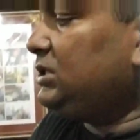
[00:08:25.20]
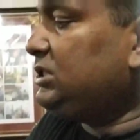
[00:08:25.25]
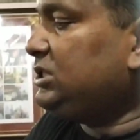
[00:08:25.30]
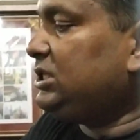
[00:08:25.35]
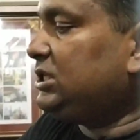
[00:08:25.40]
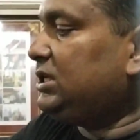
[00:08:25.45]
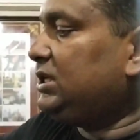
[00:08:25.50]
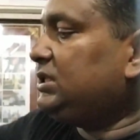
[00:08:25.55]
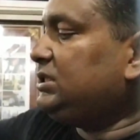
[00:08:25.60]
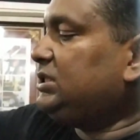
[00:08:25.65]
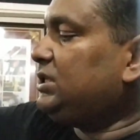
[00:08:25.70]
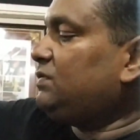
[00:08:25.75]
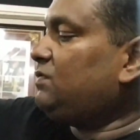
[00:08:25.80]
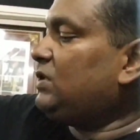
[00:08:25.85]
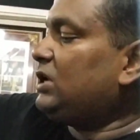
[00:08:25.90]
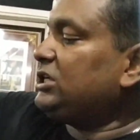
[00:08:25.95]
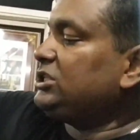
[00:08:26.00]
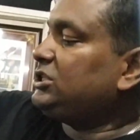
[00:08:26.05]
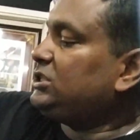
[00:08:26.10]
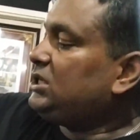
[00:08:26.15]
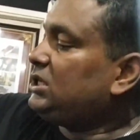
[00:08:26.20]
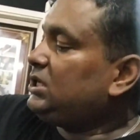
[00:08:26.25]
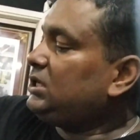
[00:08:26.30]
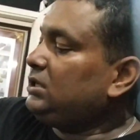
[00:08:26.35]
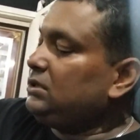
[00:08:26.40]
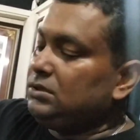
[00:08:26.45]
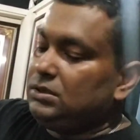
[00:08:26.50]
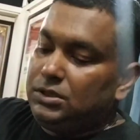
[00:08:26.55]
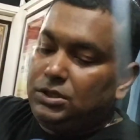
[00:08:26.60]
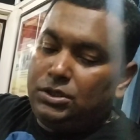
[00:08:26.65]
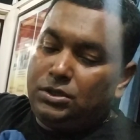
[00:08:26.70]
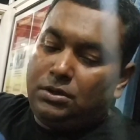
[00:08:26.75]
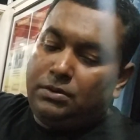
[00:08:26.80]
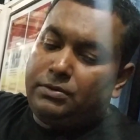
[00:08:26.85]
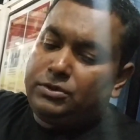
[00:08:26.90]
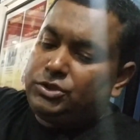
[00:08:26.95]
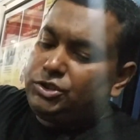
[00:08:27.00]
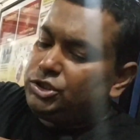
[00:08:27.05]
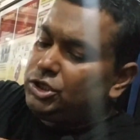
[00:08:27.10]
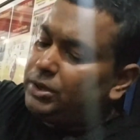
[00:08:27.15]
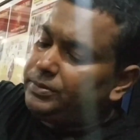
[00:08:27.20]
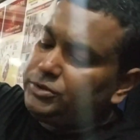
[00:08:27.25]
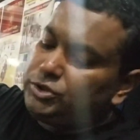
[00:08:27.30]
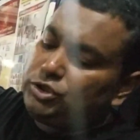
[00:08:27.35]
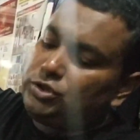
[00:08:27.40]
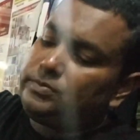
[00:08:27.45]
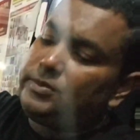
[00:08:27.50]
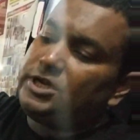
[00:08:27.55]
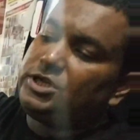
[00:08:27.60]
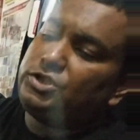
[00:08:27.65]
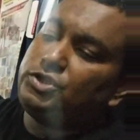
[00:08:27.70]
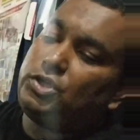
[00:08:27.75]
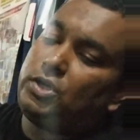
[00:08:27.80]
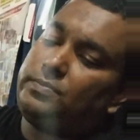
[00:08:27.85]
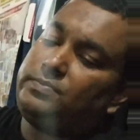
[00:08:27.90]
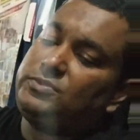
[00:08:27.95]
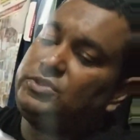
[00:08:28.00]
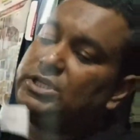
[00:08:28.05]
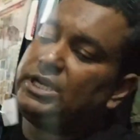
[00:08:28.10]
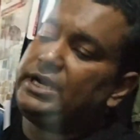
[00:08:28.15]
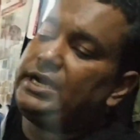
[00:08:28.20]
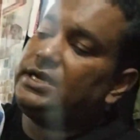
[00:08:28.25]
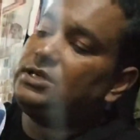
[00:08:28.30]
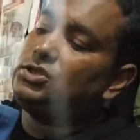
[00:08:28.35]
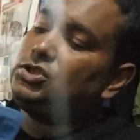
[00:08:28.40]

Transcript: যে যে ওয়াশটা সব সময় সব জায়গায়